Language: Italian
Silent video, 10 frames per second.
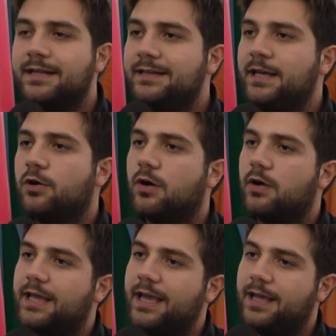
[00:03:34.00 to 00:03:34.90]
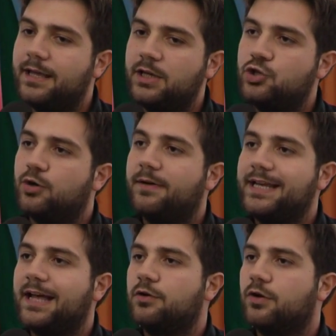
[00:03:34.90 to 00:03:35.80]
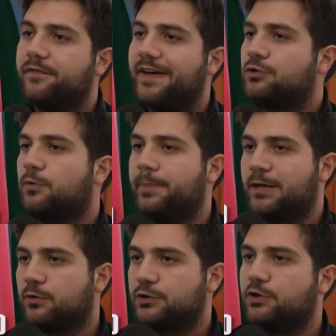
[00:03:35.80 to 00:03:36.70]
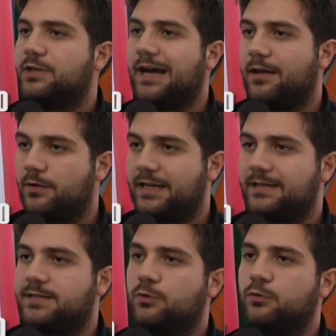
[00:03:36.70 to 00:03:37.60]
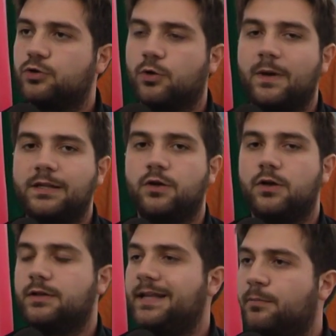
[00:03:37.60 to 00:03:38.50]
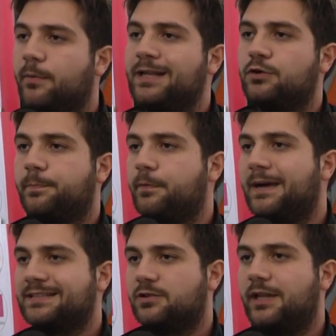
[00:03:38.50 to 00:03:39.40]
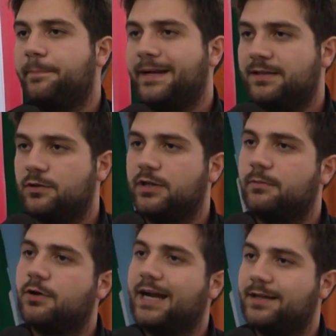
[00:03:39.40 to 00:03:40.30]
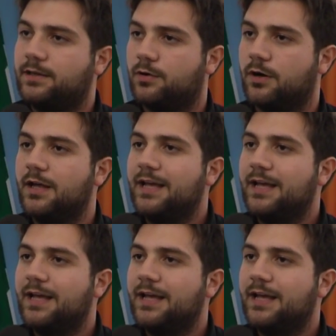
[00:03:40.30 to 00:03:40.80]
Dico che i giovani hanno fatto un percorso chiaro, innanzitutto quando nel momento più basso del Partito Democratico